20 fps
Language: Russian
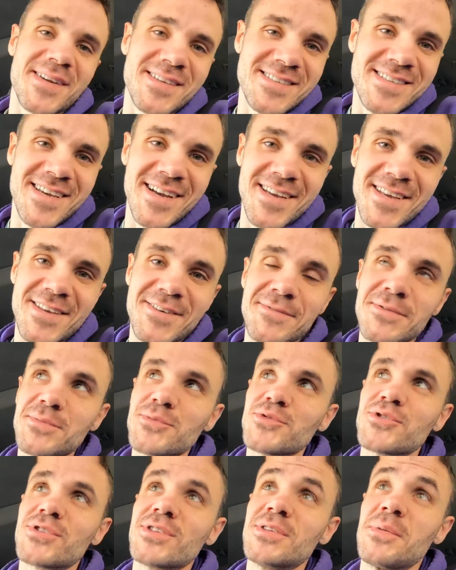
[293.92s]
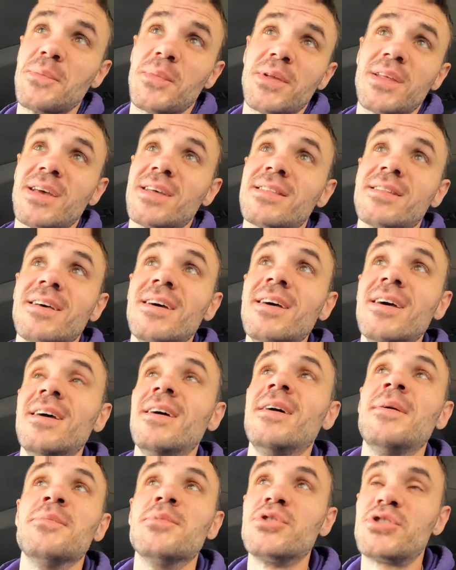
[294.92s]
проскакивает, потому что непонятно.
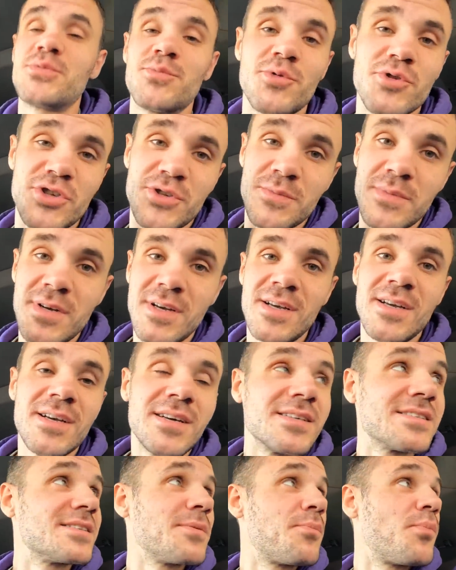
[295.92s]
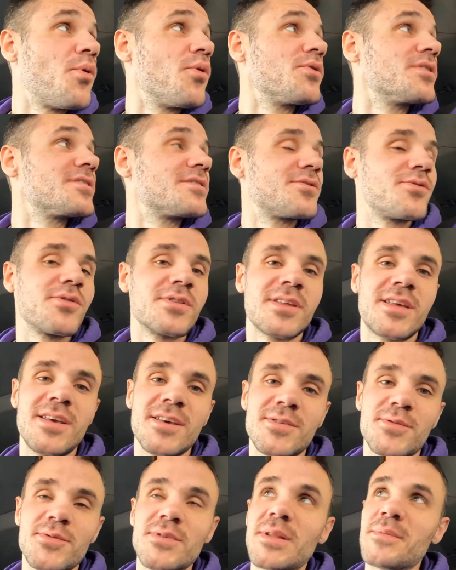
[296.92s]
Мы сейчас можем заполнить эту
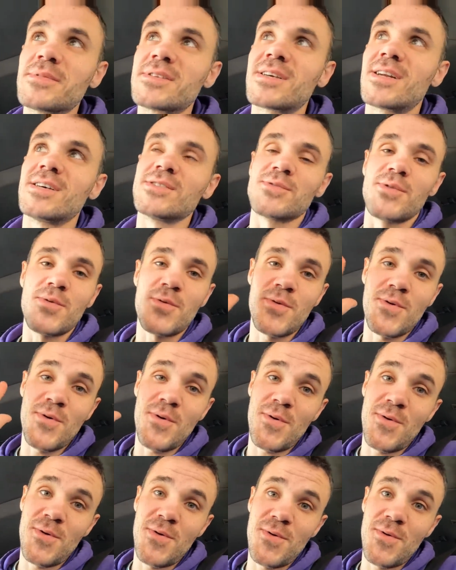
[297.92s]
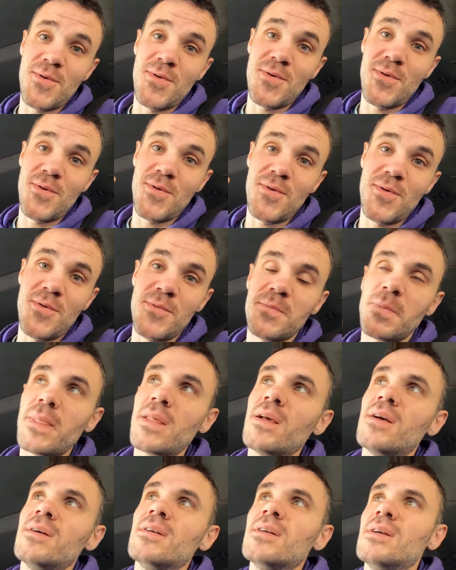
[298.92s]
анкету, и нам сразу...
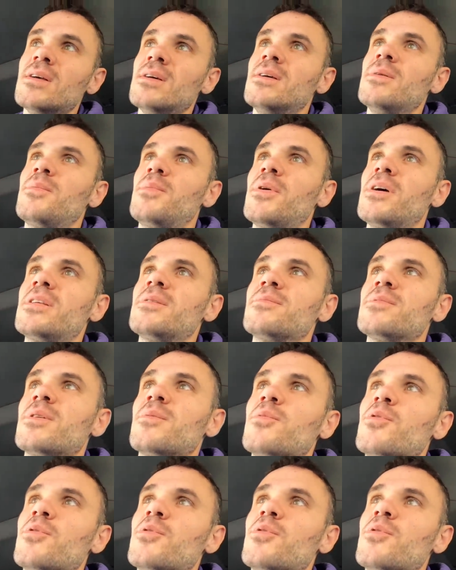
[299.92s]
И поедем